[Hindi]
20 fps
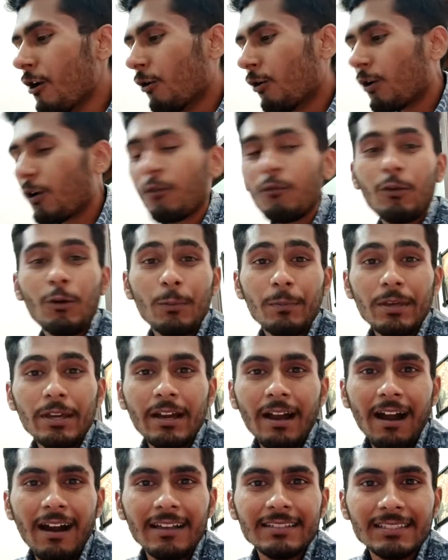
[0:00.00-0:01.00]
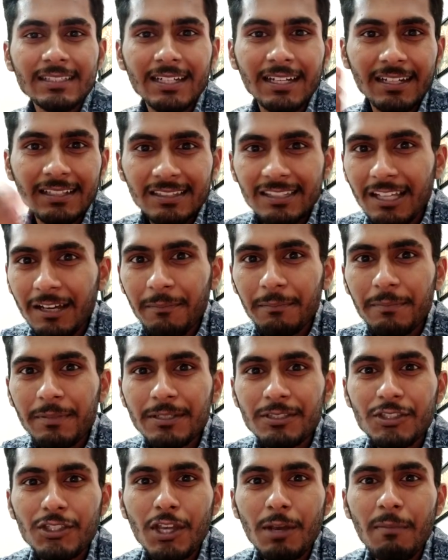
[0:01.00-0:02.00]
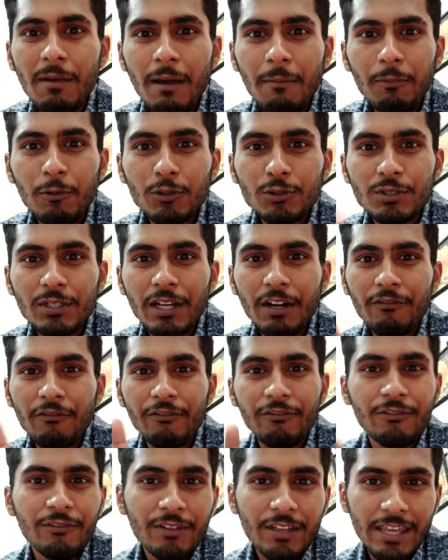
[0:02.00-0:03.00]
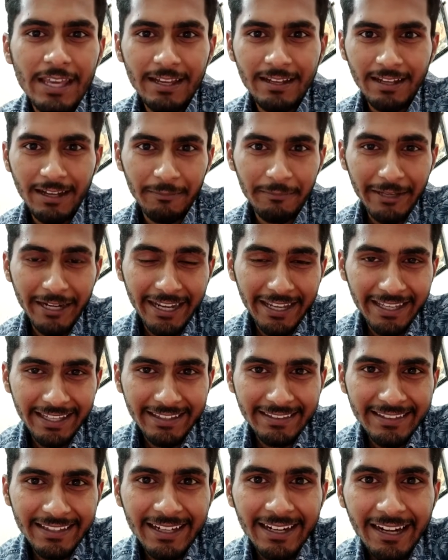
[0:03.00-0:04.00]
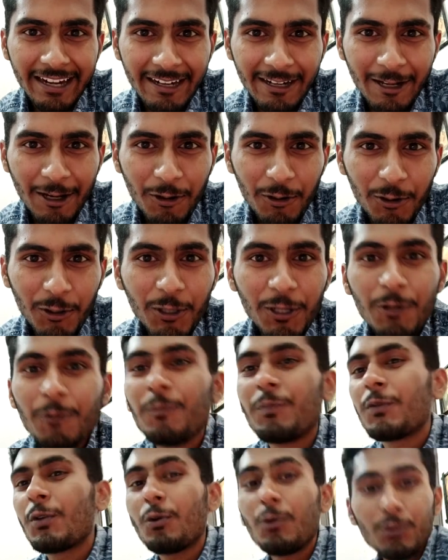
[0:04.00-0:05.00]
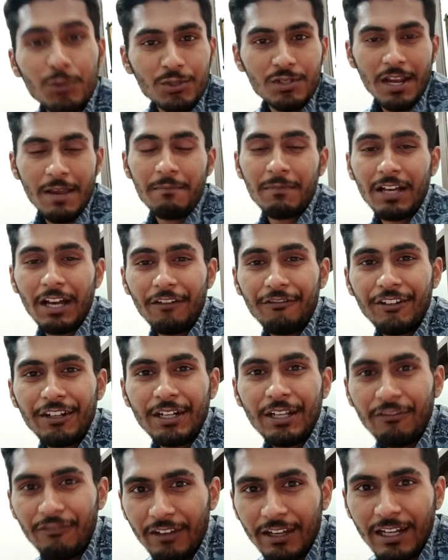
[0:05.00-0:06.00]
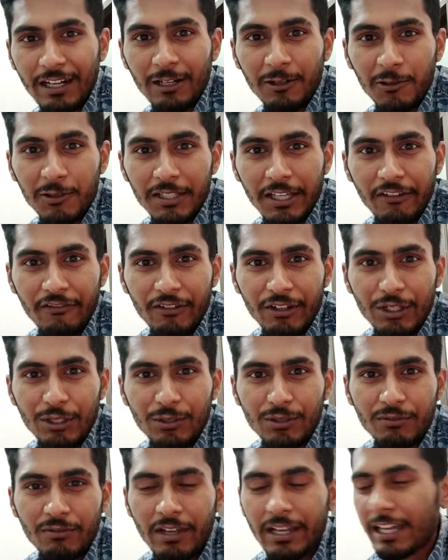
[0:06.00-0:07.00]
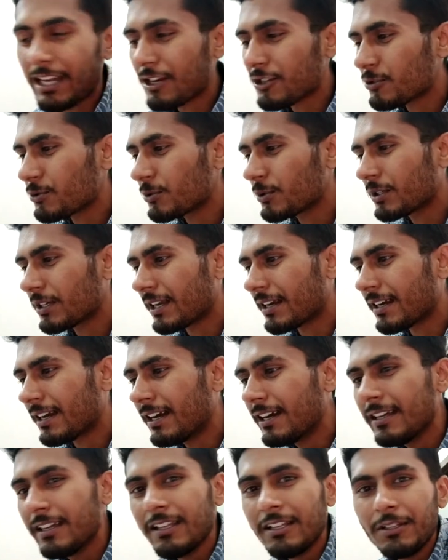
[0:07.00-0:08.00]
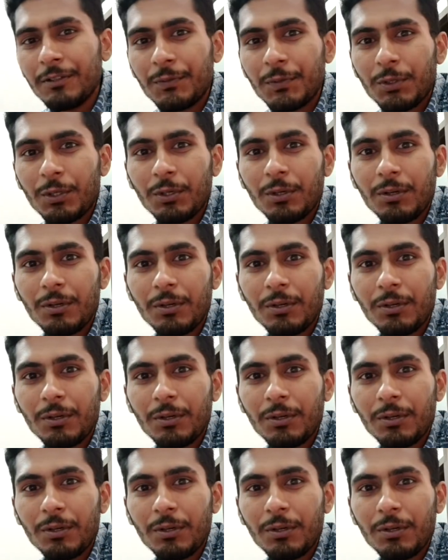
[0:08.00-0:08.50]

और वो भी खासकर तब जब आपको सिर्फ एक कमरे के अंदर रहना हो तो उस टाइम काफ़ी डिफ़िकल्ट होता है वीडियोस वगैरह शूट करना तो